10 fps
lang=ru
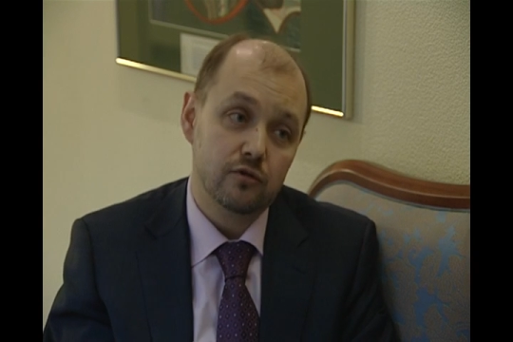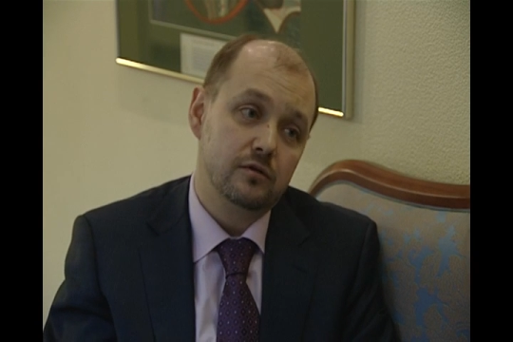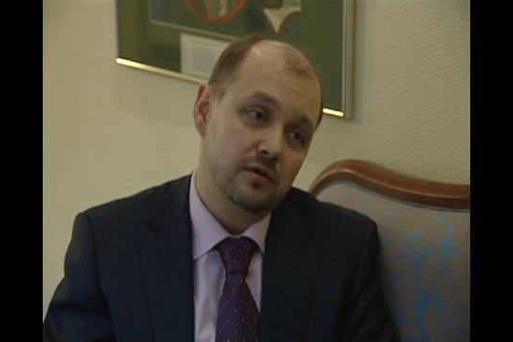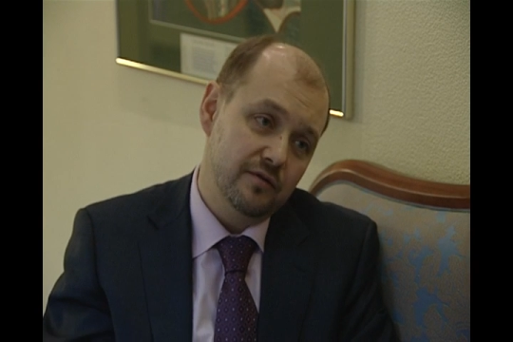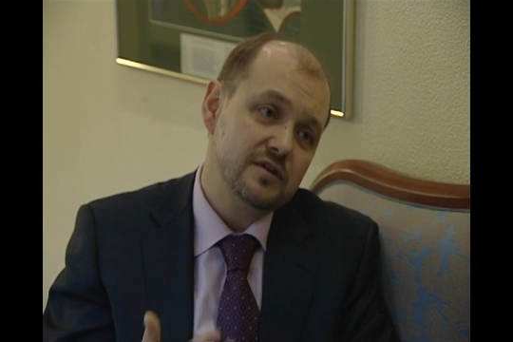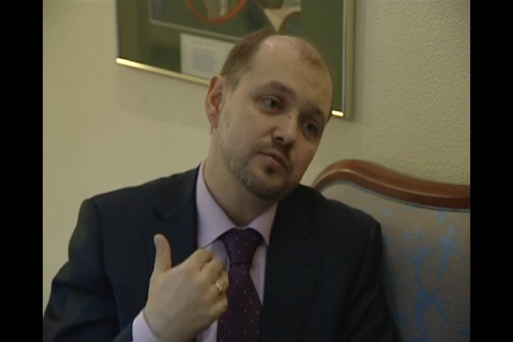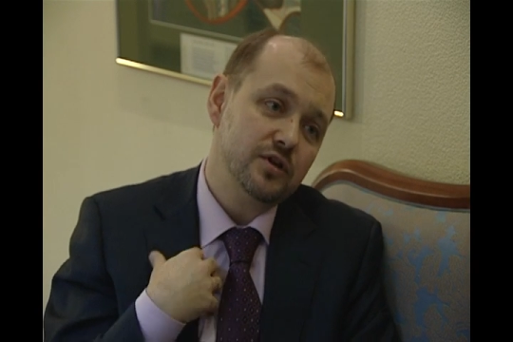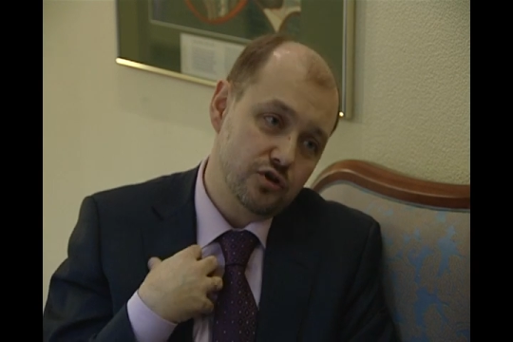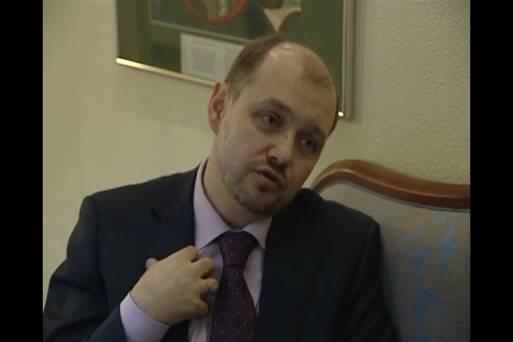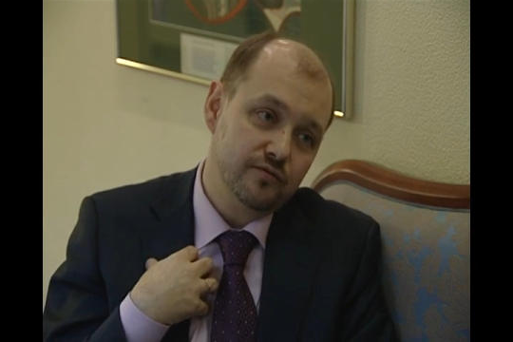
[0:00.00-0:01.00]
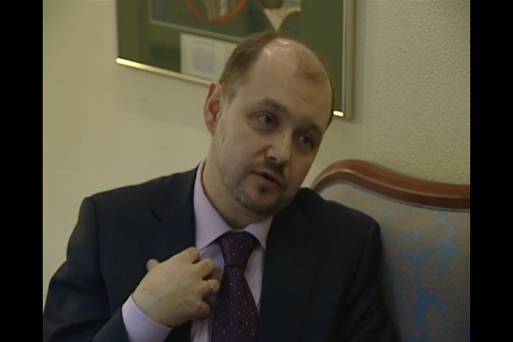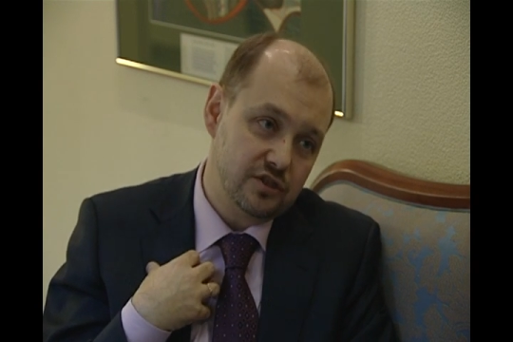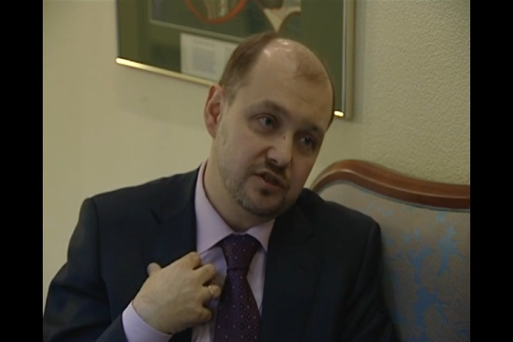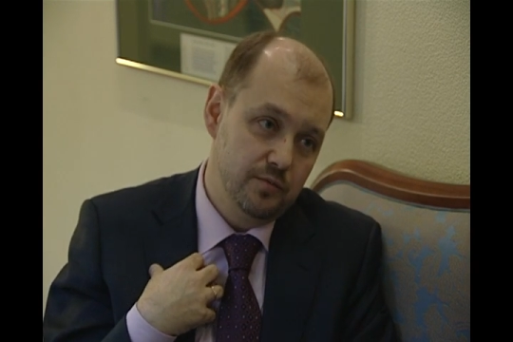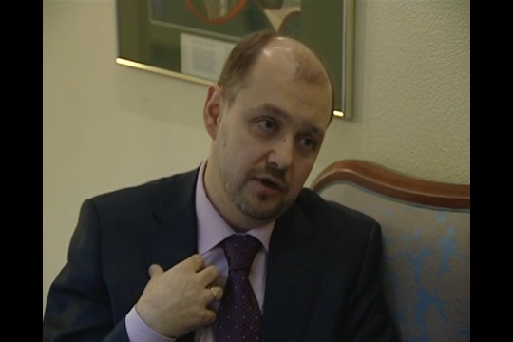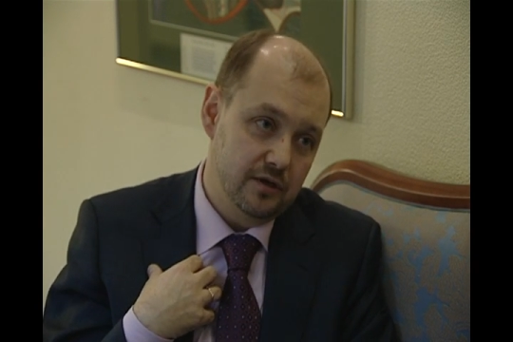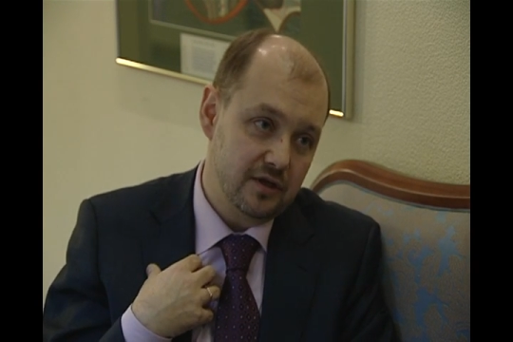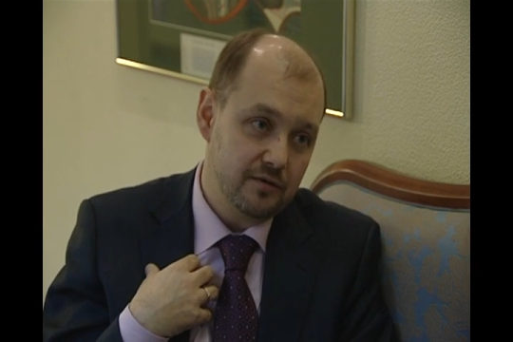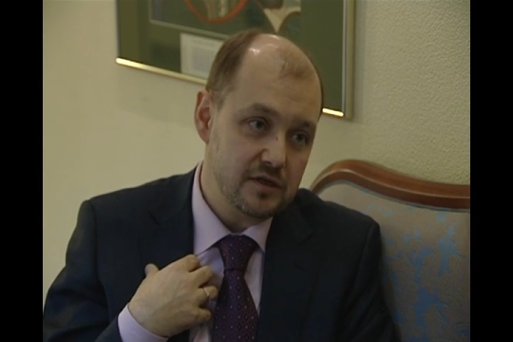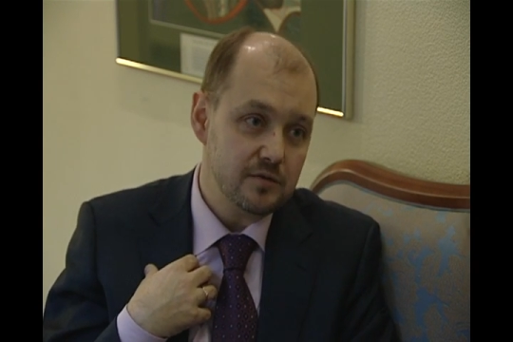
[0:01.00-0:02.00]
Так вот, давайте мы начнем с
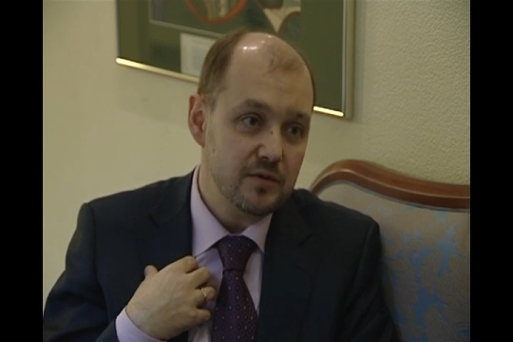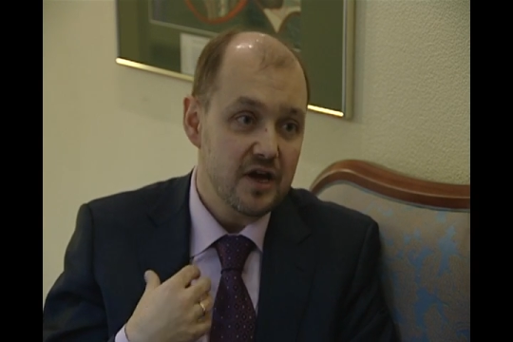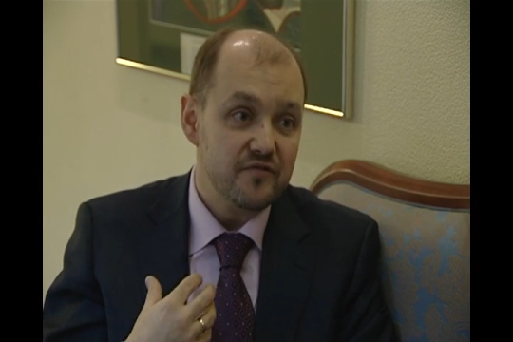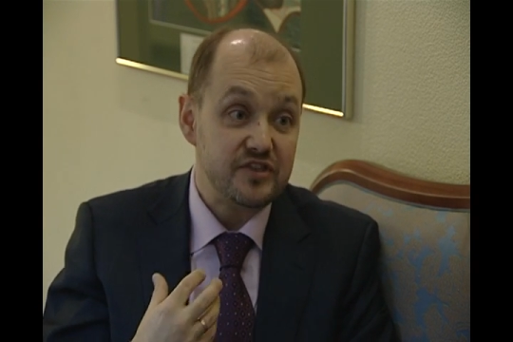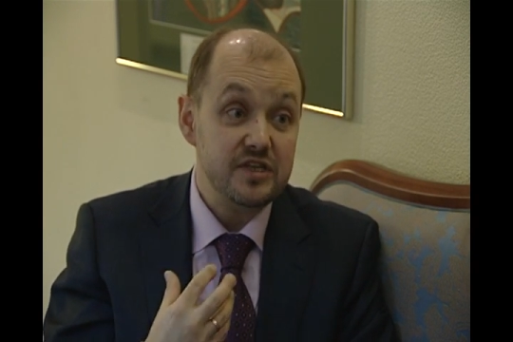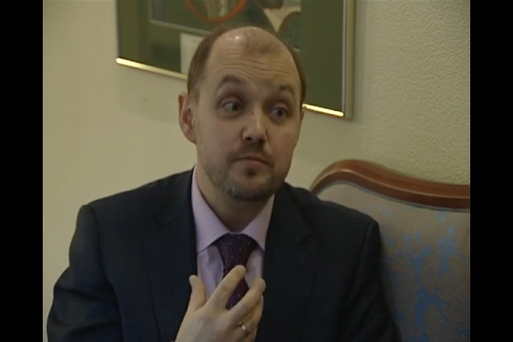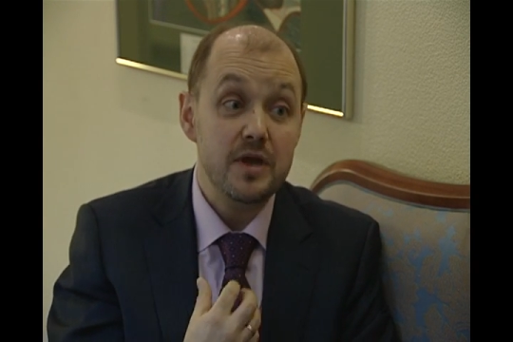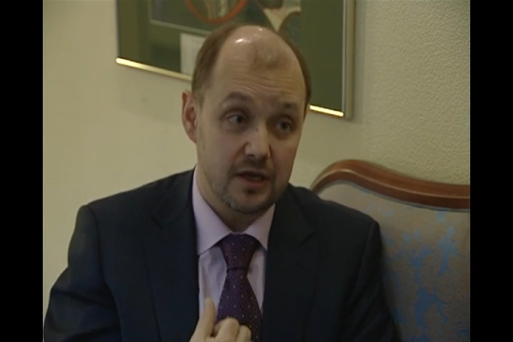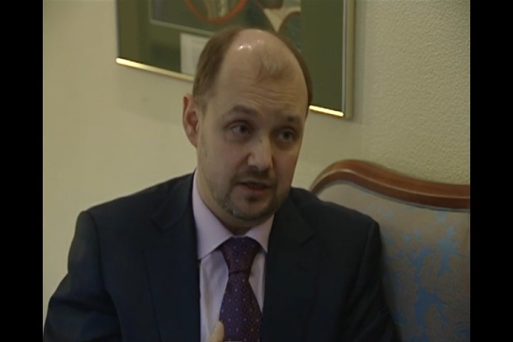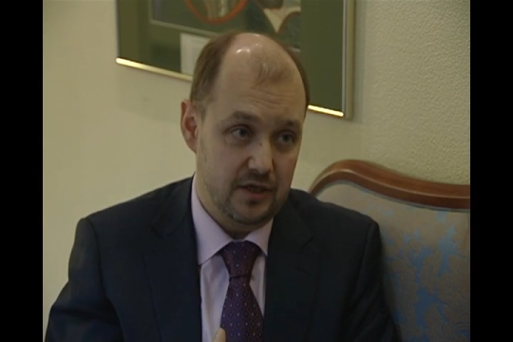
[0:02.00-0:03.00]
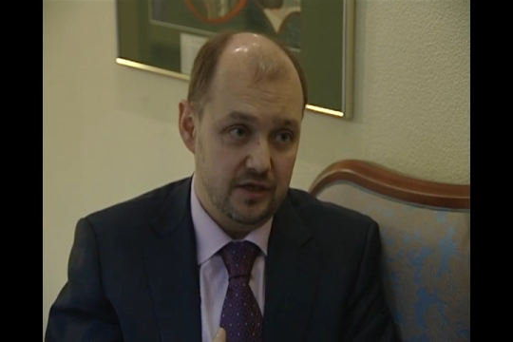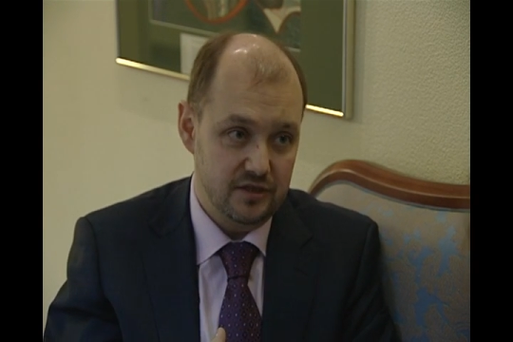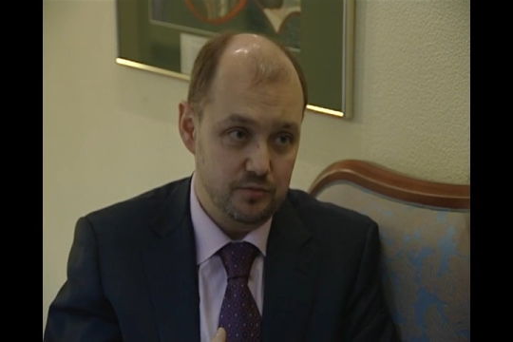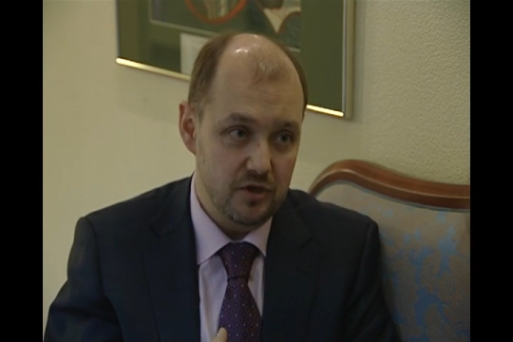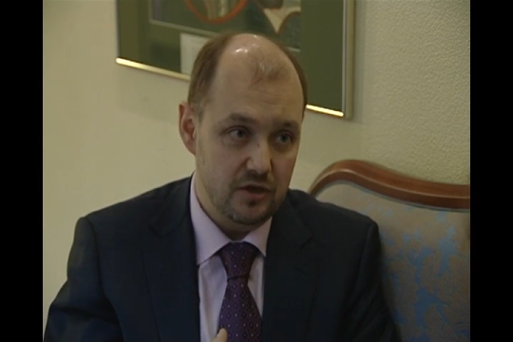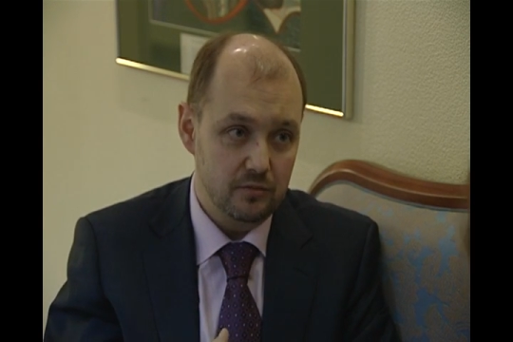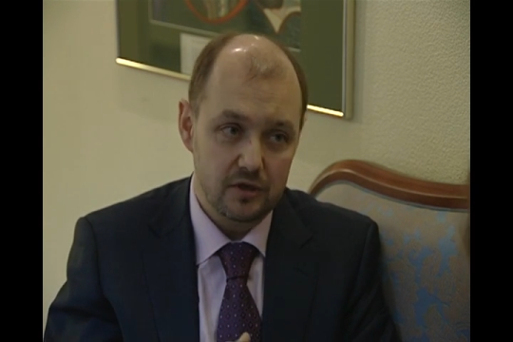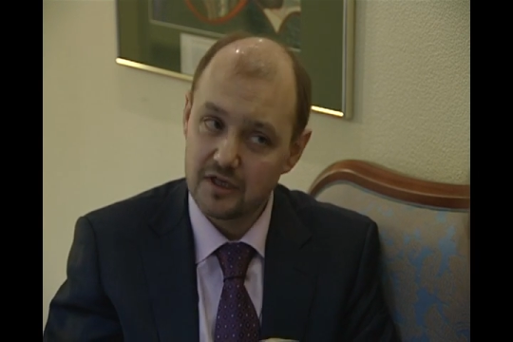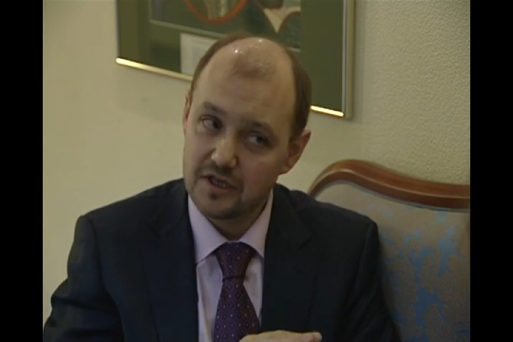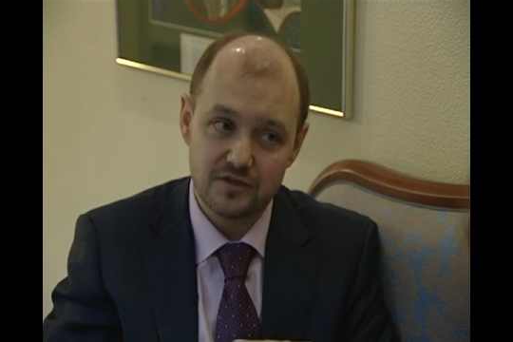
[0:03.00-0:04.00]
себя. Давайте мы в себе это
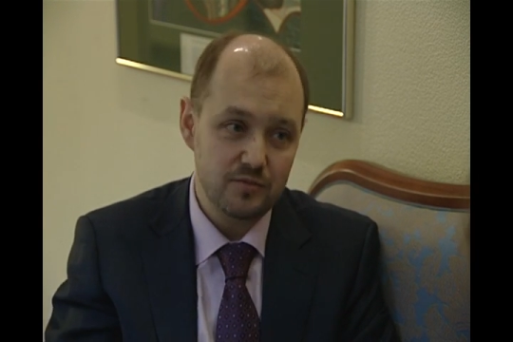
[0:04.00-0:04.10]
изменим.